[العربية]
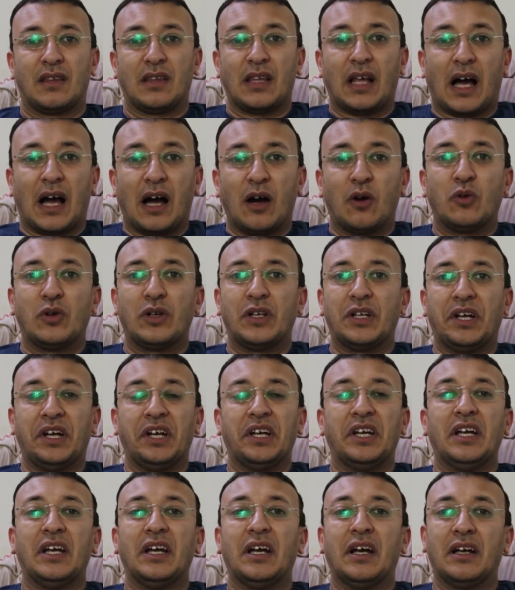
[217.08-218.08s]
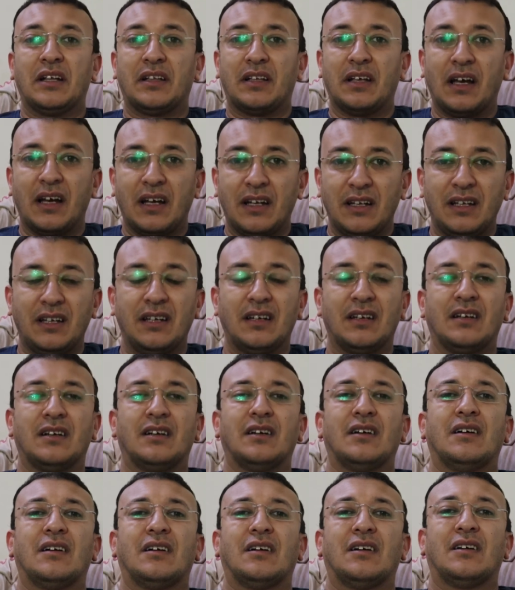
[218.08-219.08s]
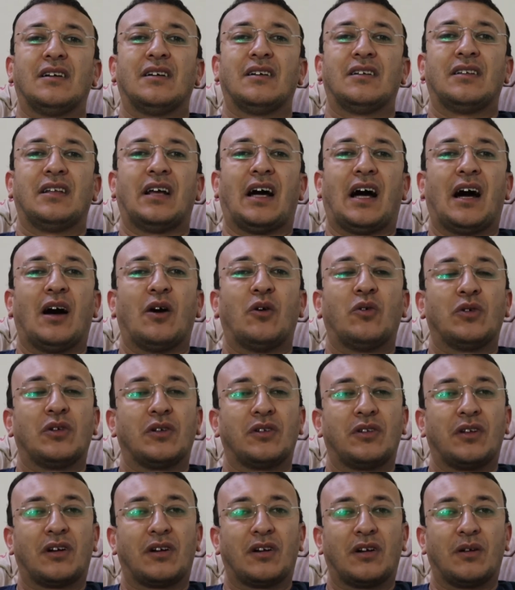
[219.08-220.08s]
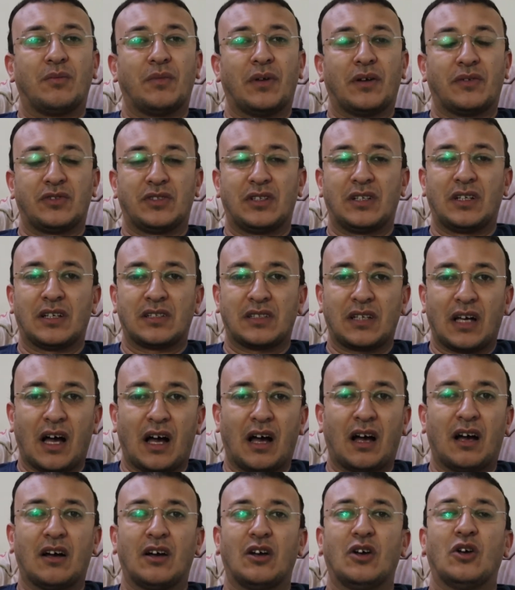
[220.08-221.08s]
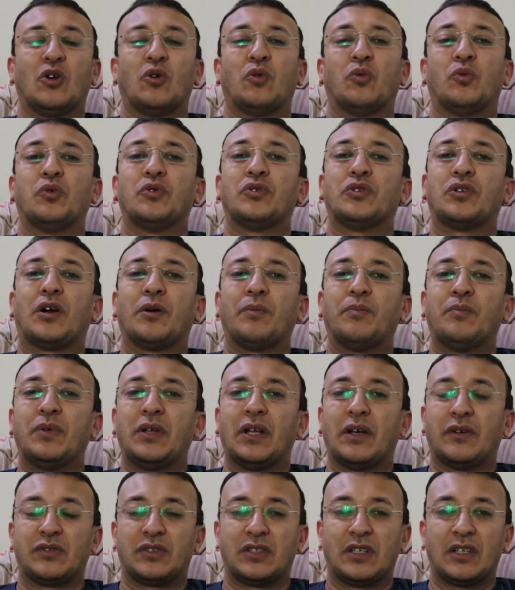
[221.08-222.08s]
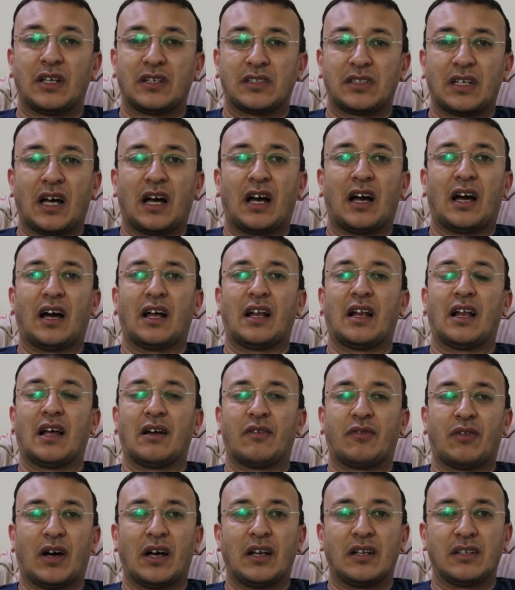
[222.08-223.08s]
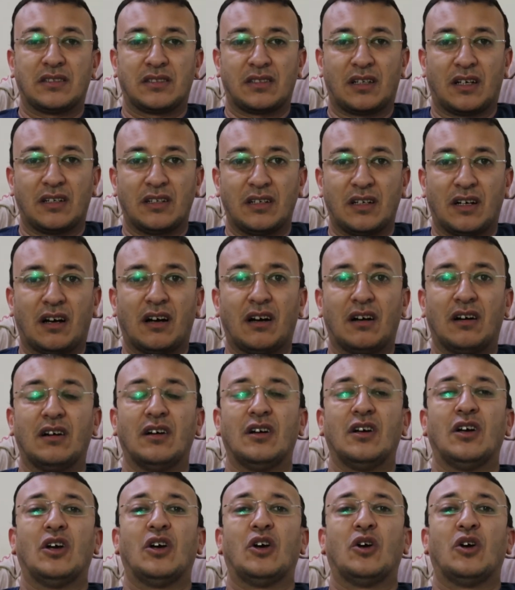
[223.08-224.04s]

نحاول نحييها تاني نحاول ندرب نفسنا صح ونربي نفسنا صح على الأفعال الصحيحة